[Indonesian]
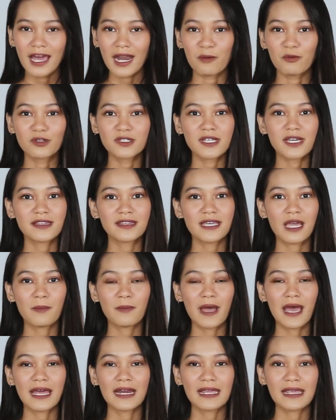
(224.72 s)
Rambut saya
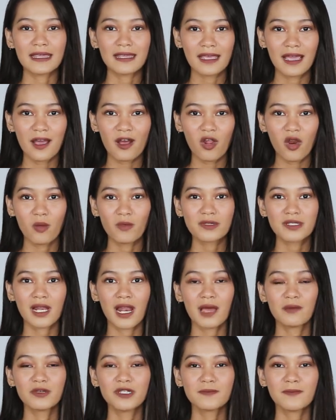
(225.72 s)
tiap harinya kalau
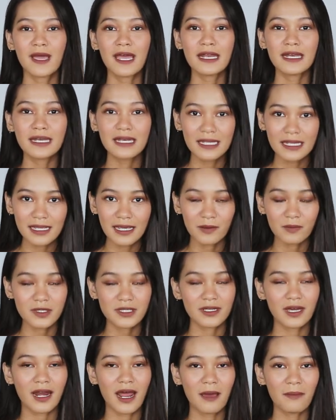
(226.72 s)
misalnya habis mandi,
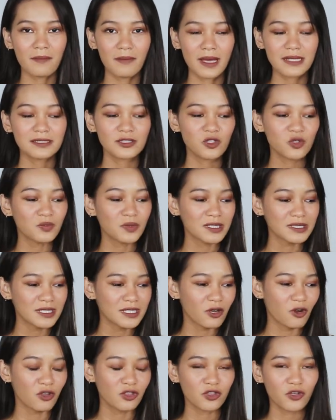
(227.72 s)
habis keramas itu
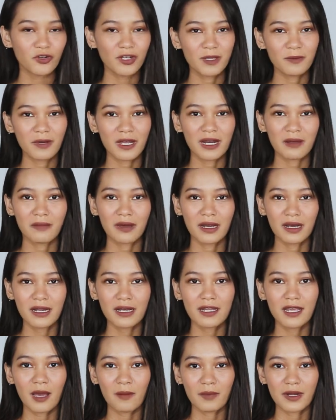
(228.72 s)
pasti rontok di mana-mana
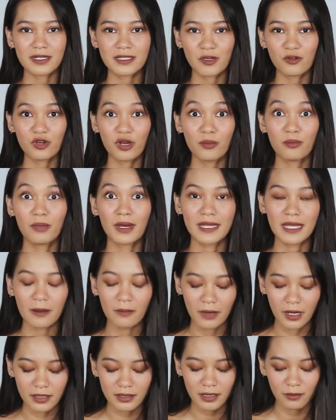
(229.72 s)
di kamar saya udah
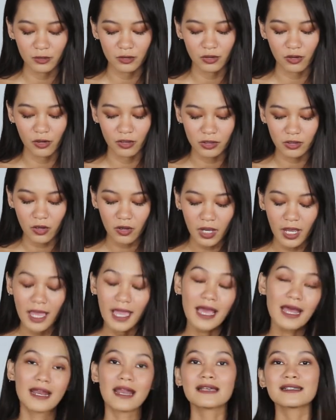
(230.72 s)
banyak banget rambut rontok.
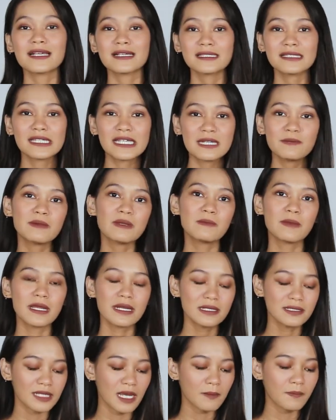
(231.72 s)
Nah, saya sendiri
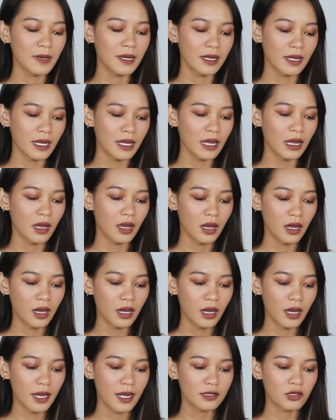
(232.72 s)
pribadi saya pakai
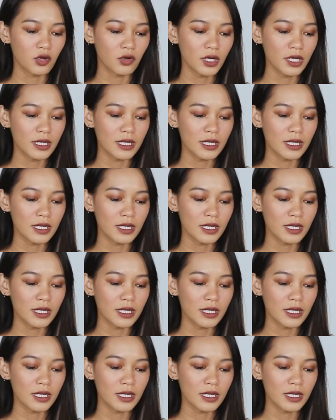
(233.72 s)
uh, hair tonic